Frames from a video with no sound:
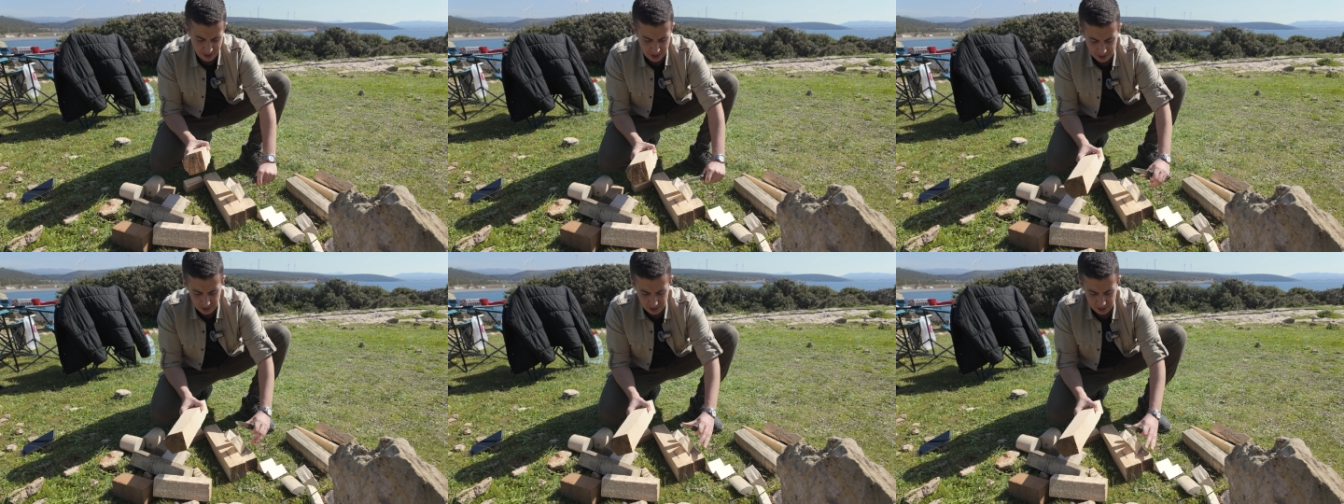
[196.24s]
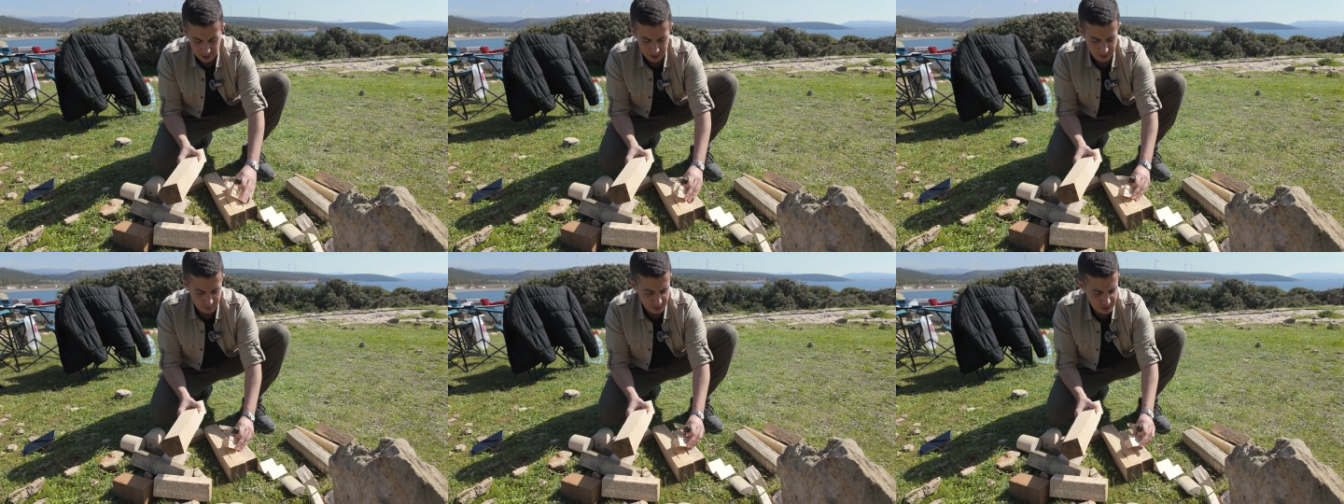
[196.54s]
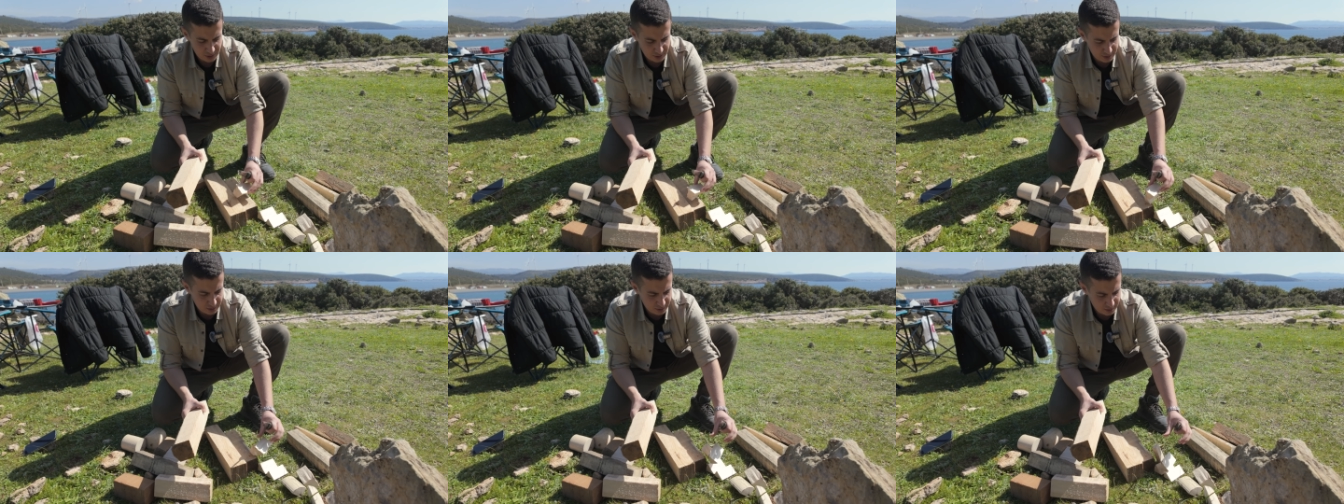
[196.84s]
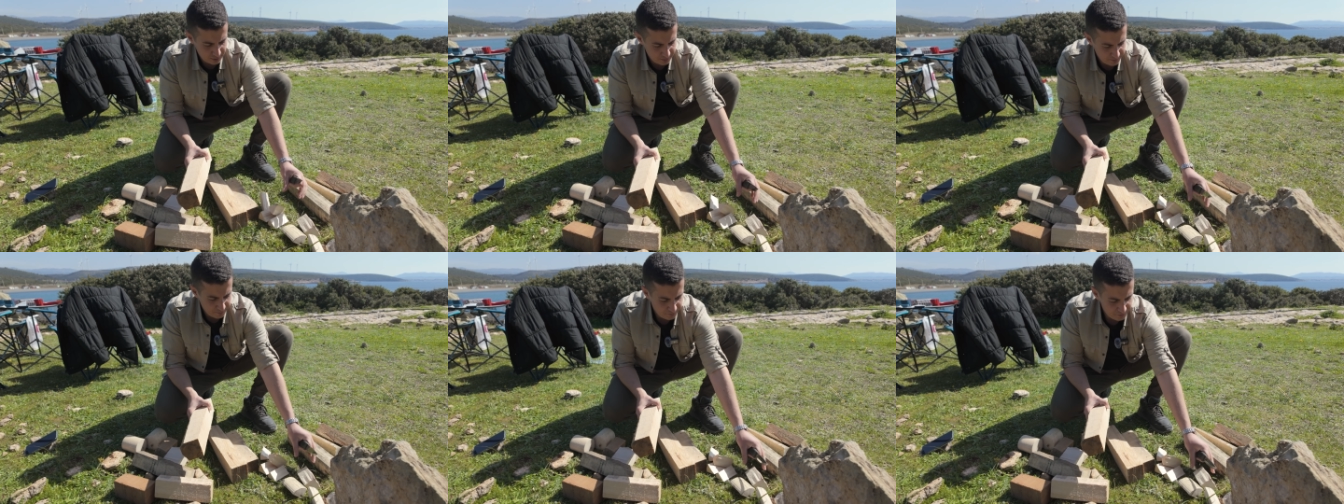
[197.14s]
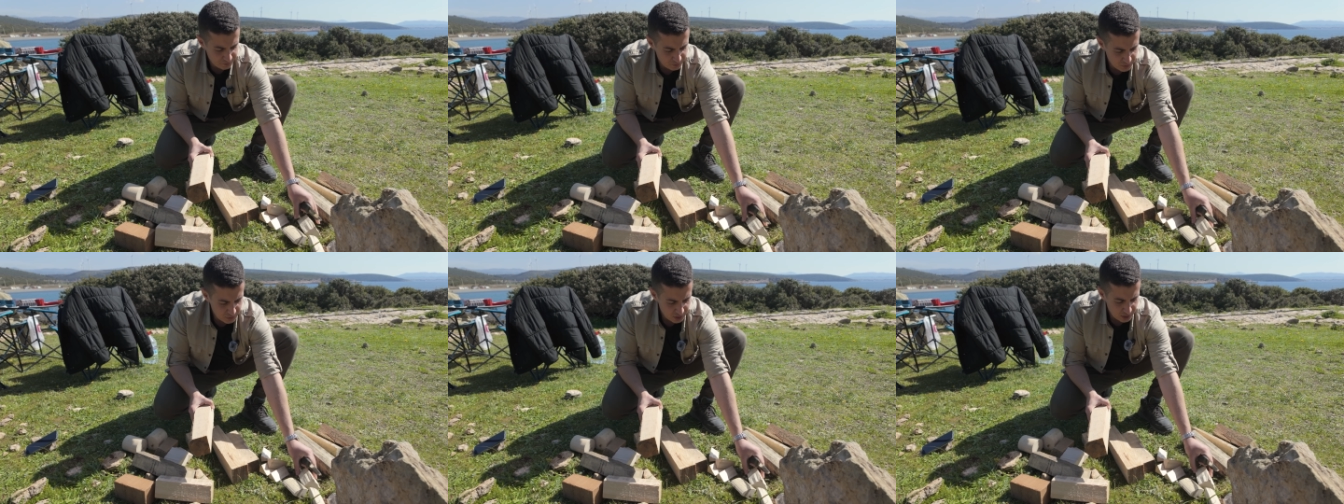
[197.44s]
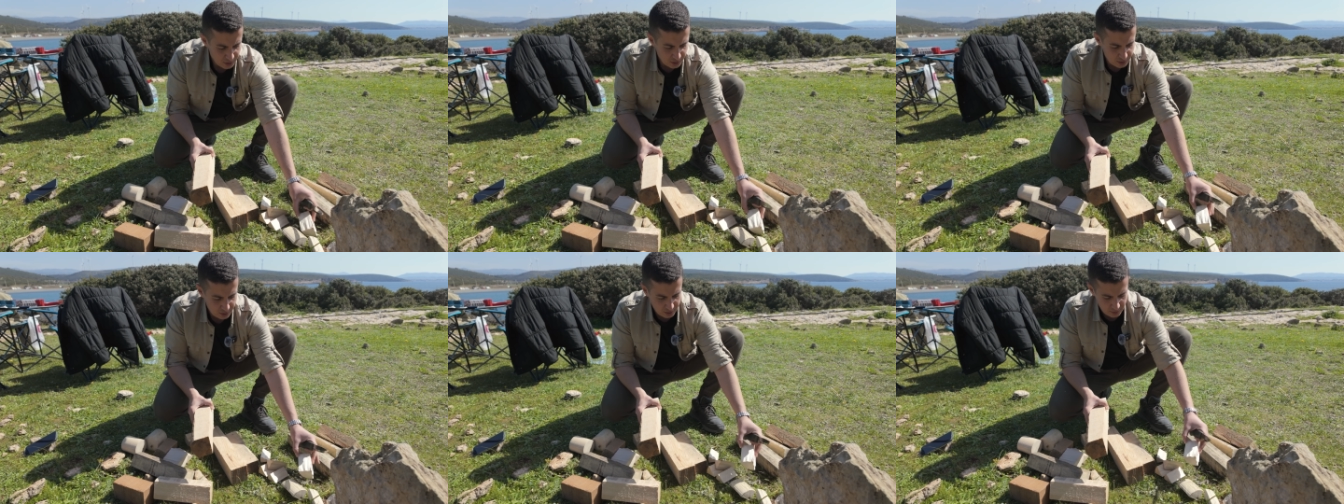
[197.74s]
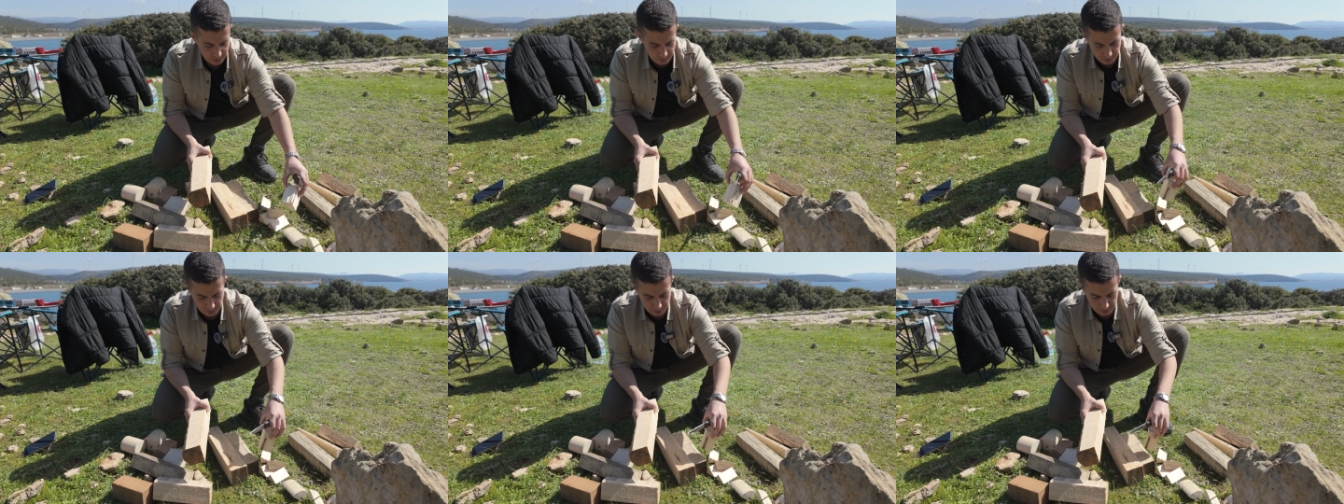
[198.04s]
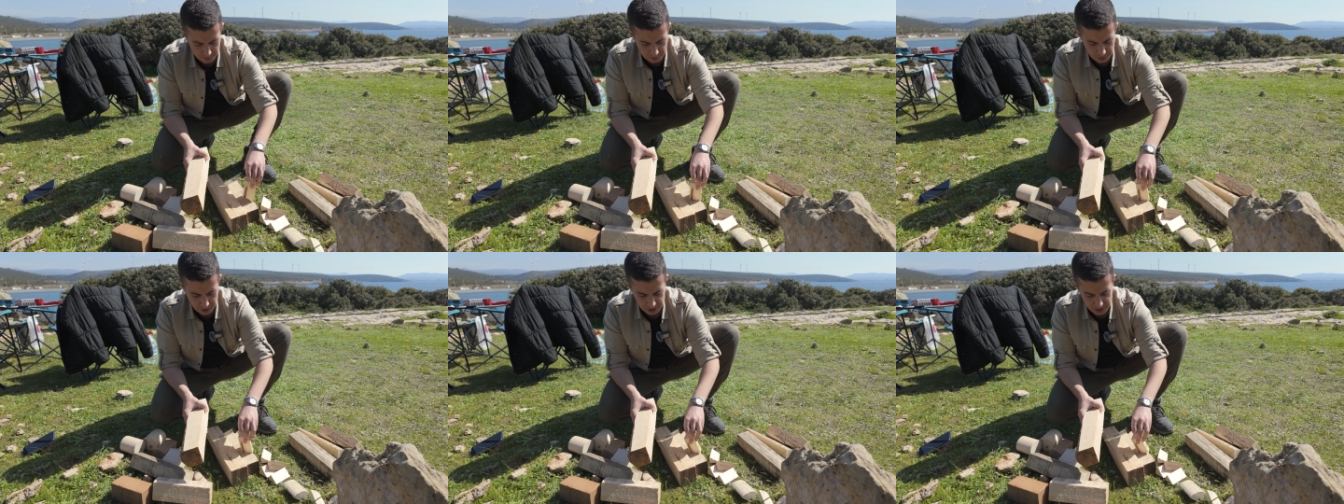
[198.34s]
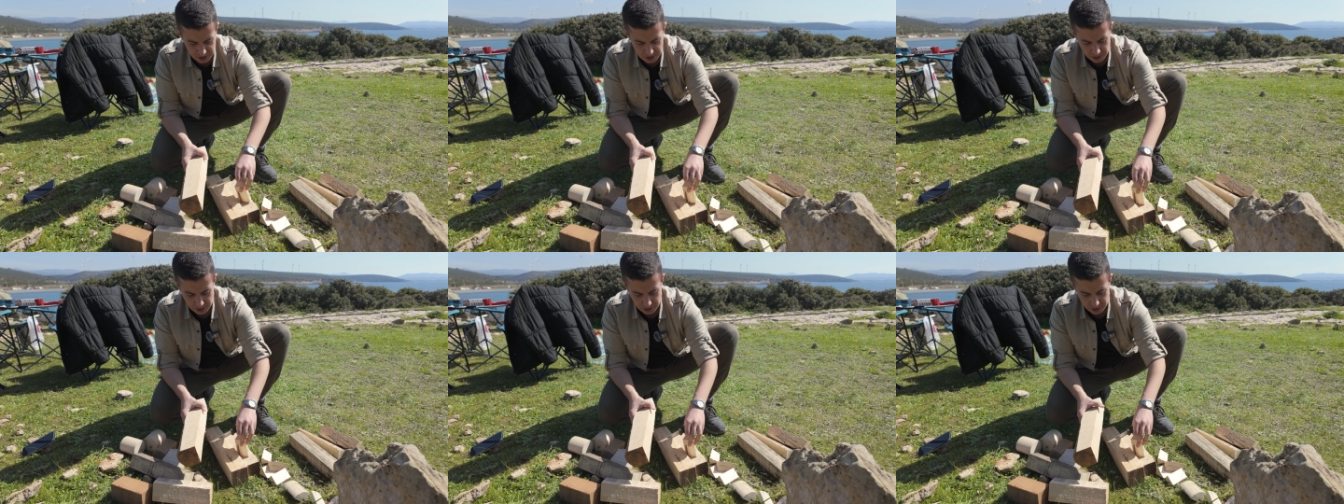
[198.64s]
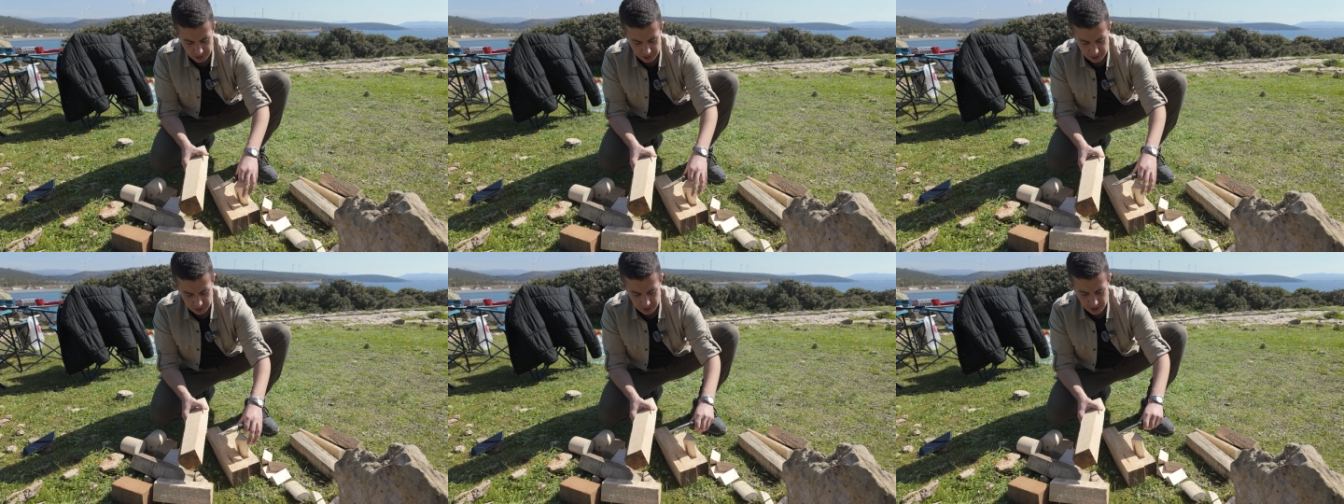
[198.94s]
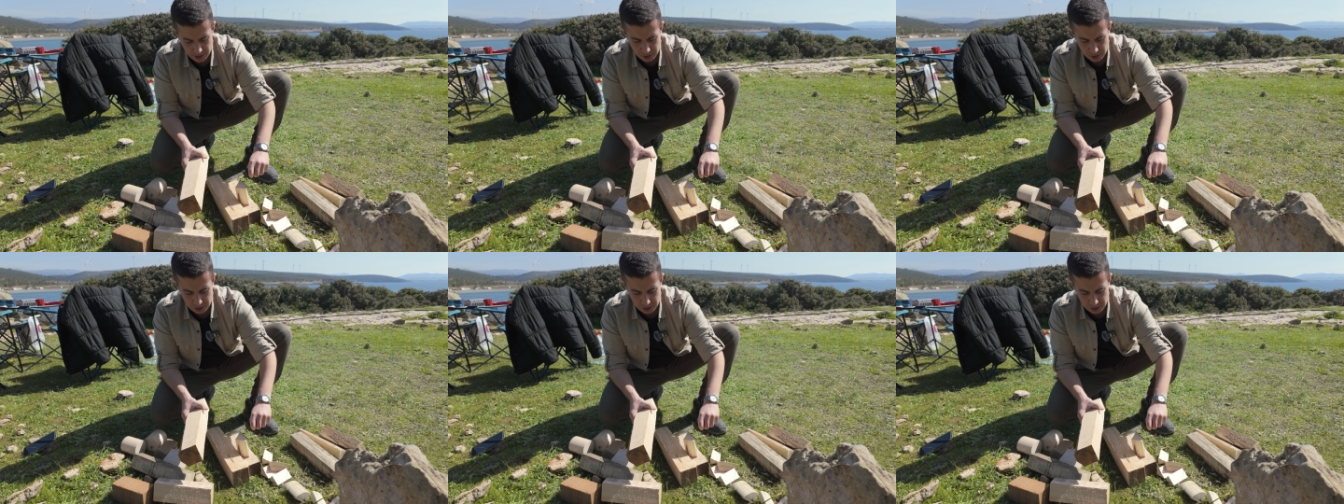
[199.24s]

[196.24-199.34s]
getirdiğimiz parçaları